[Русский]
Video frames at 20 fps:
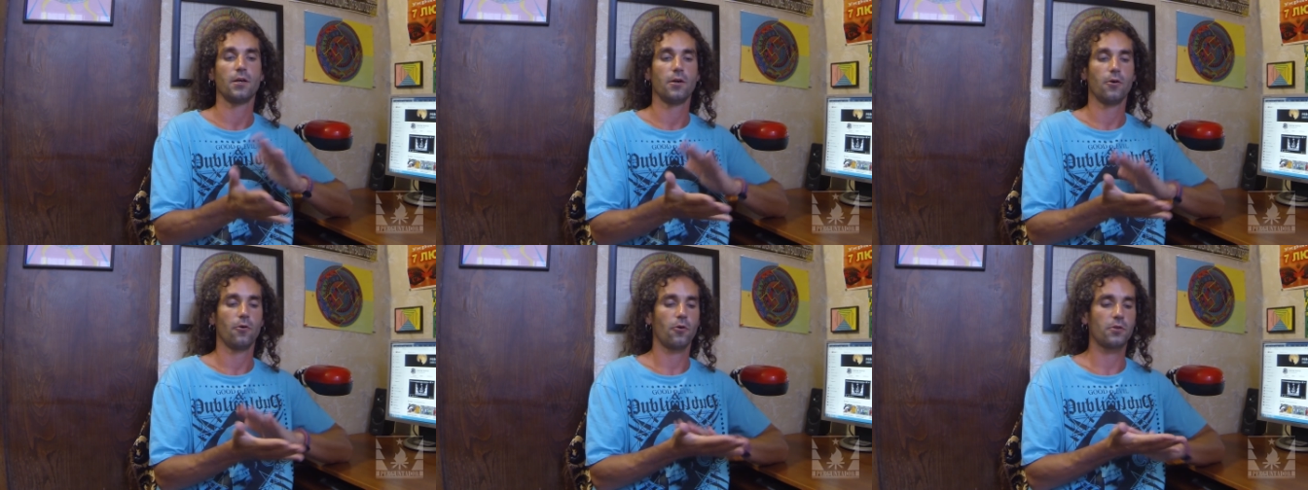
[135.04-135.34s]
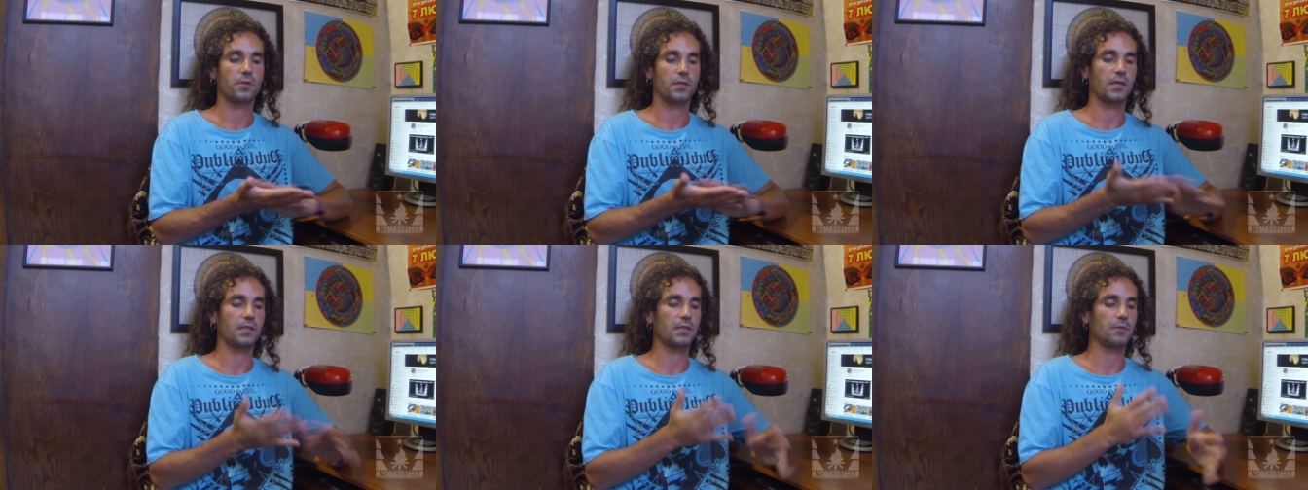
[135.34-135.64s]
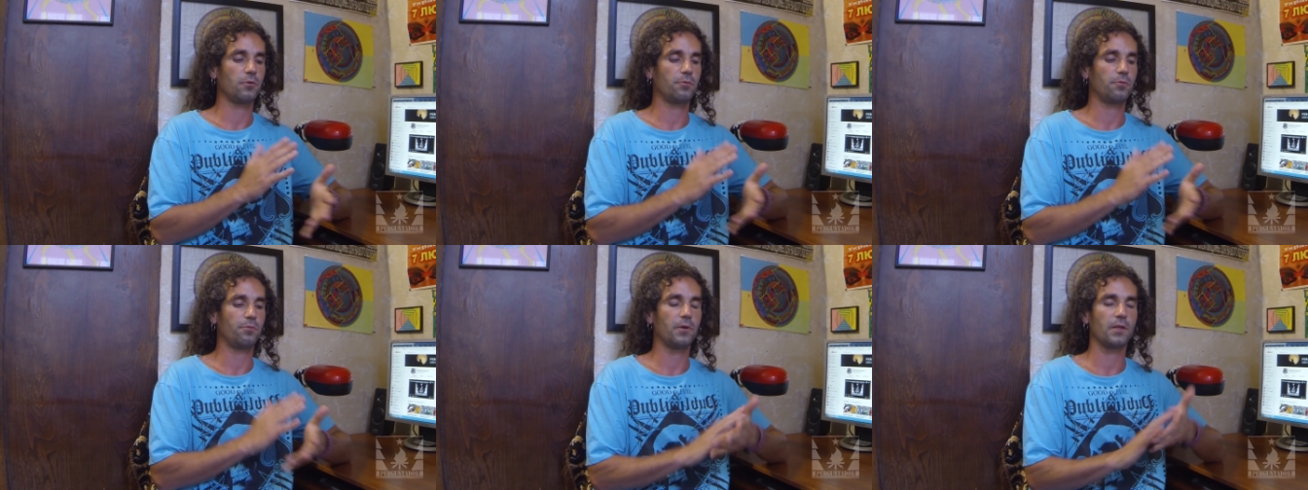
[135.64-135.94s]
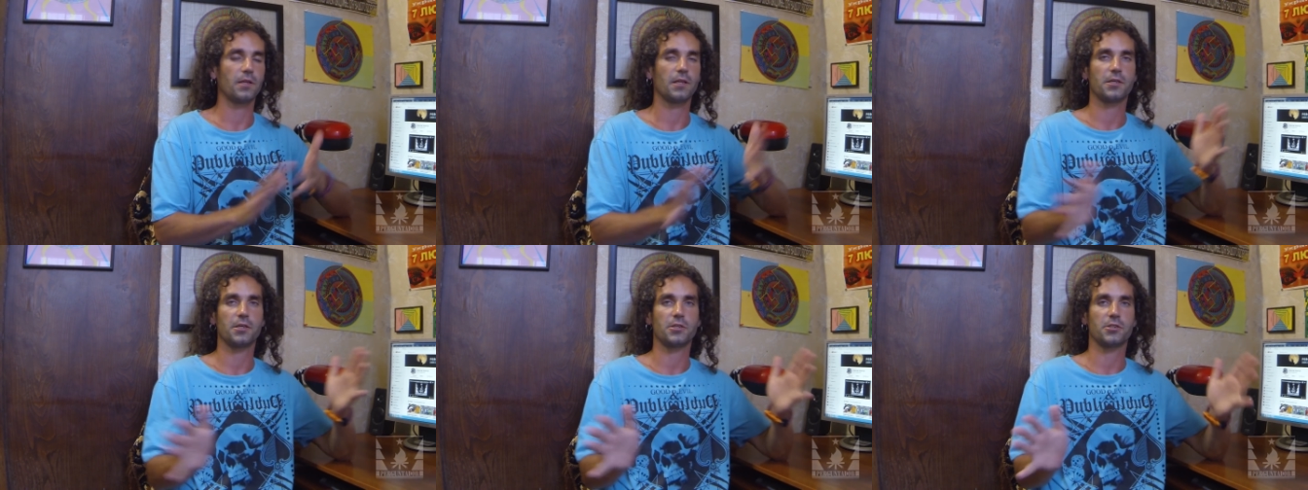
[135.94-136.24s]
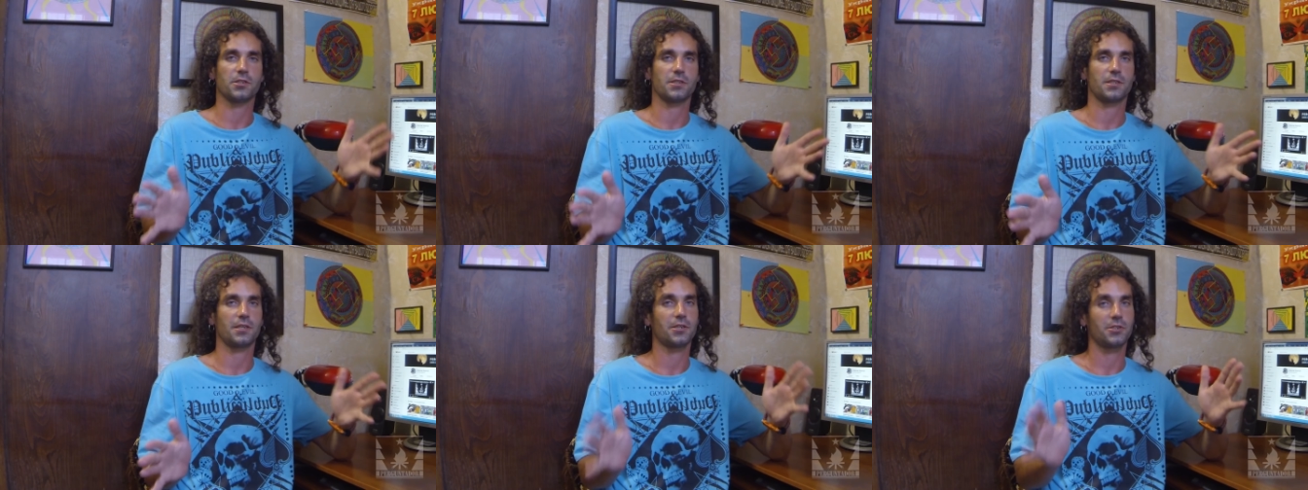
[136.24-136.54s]
от каких-нибудь
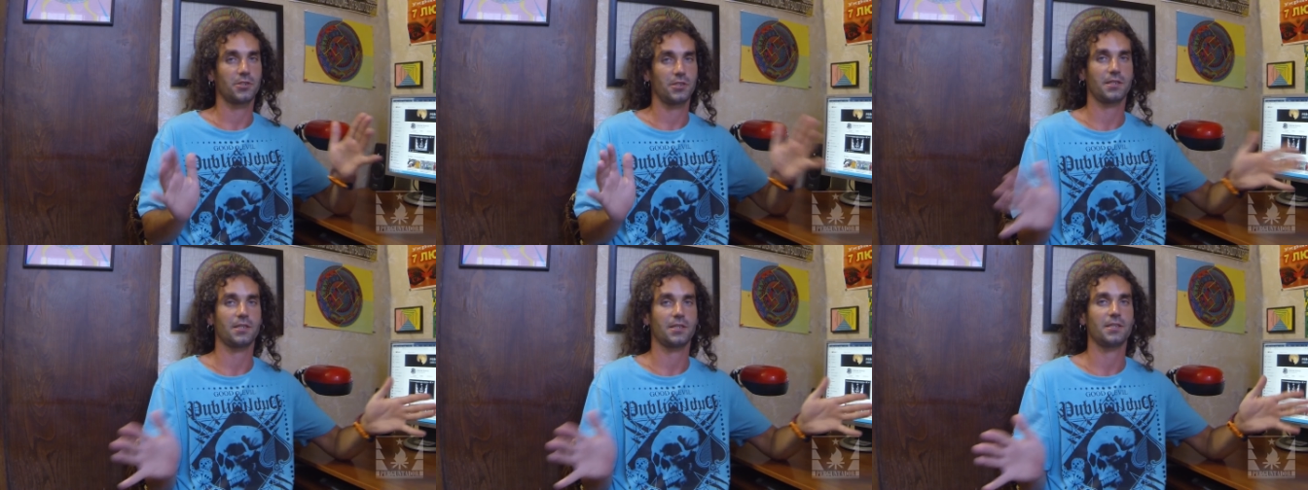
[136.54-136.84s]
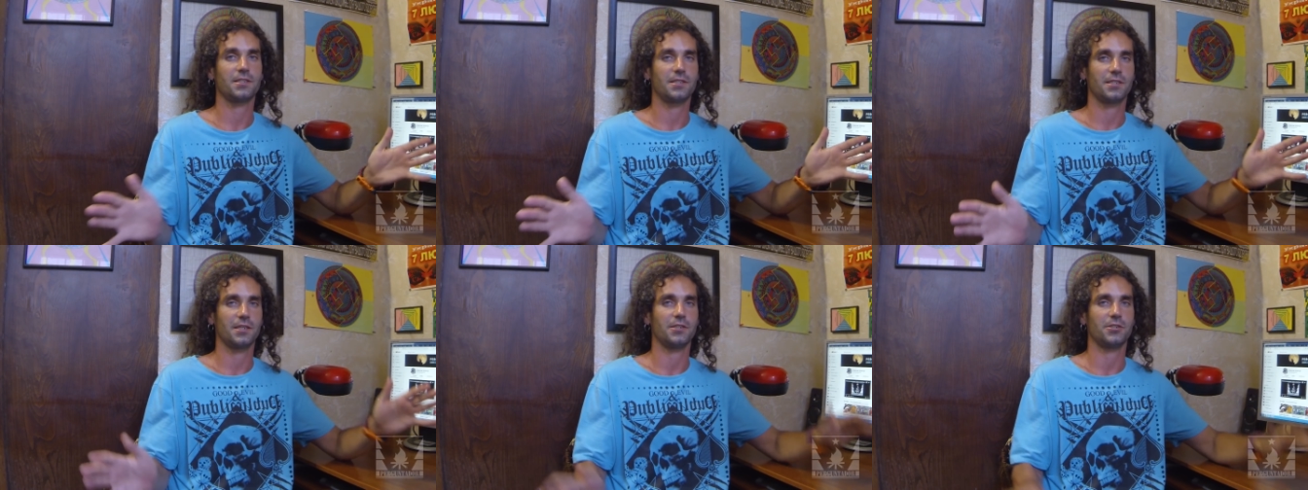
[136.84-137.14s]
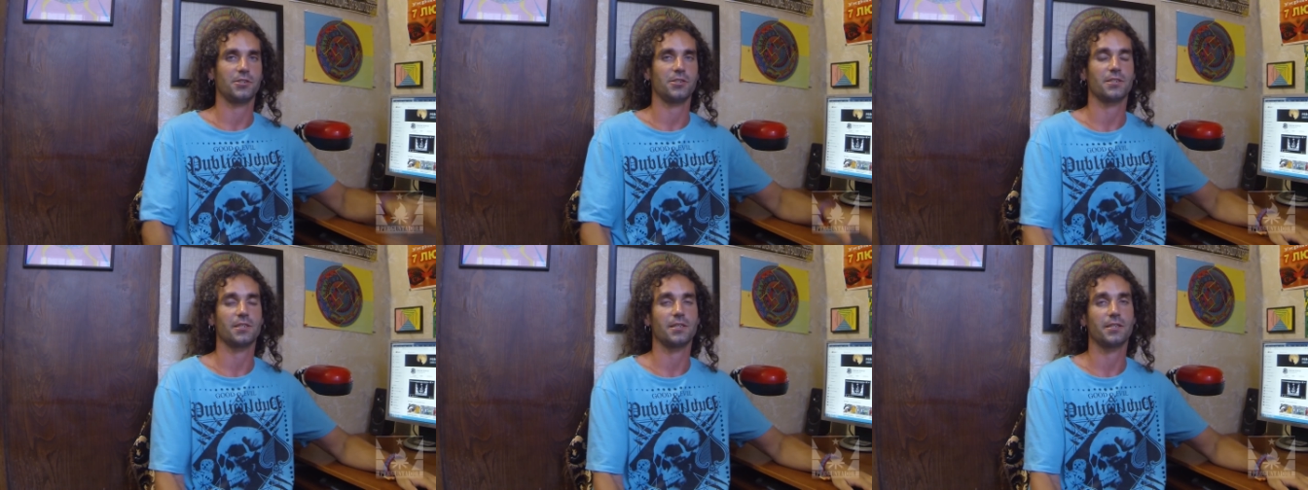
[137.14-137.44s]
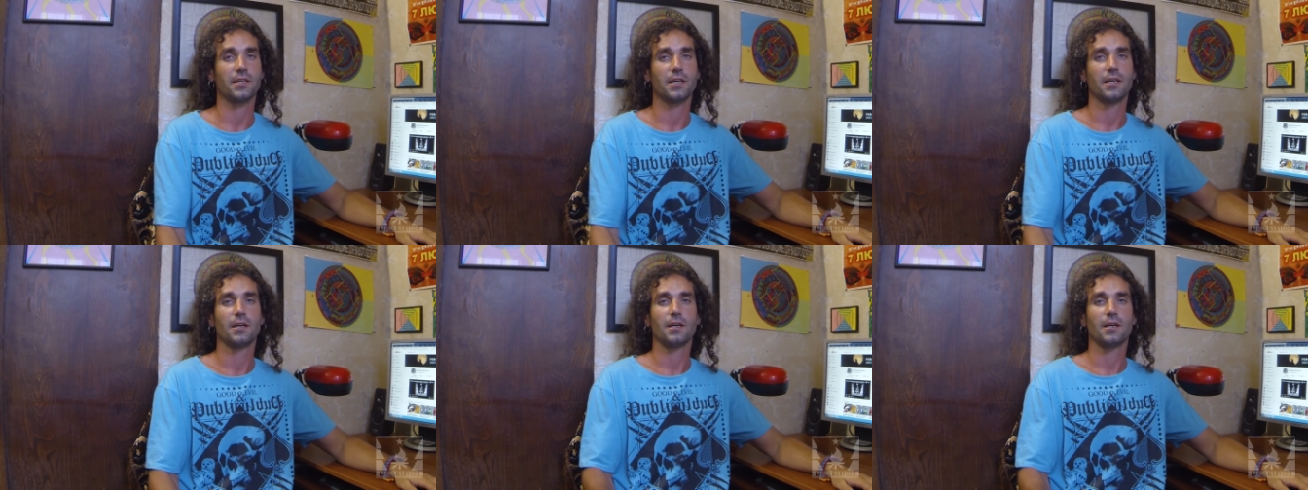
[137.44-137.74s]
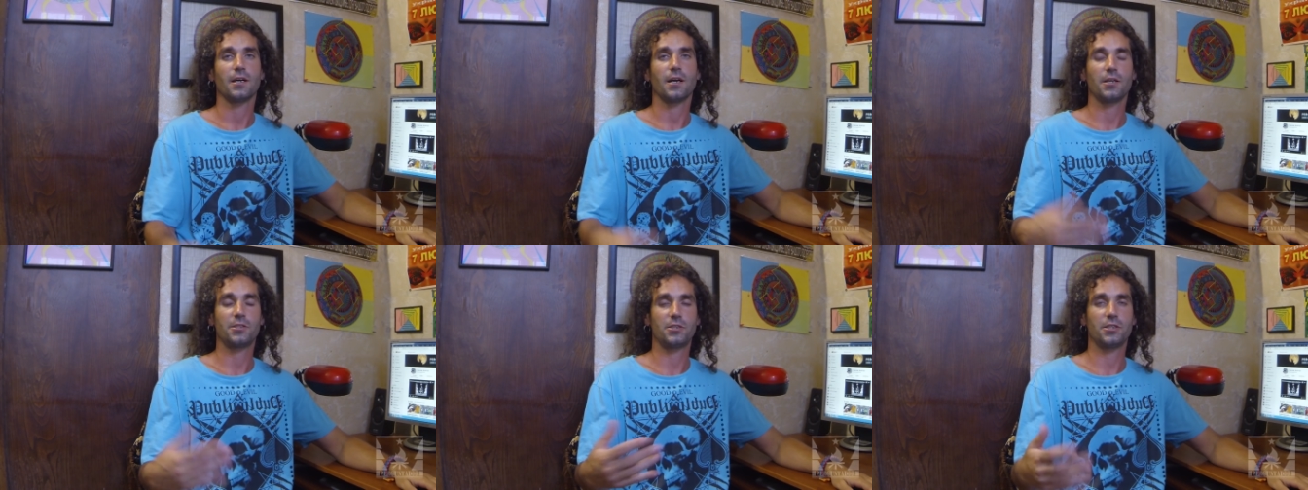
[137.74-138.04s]
биологических жидкостей очистить,
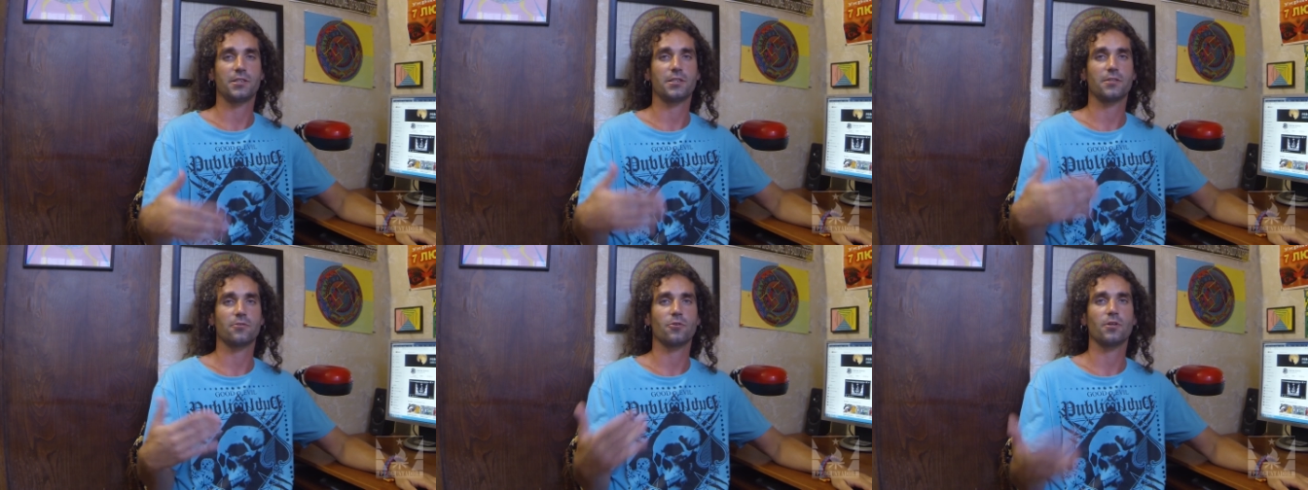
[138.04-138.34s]
очистить.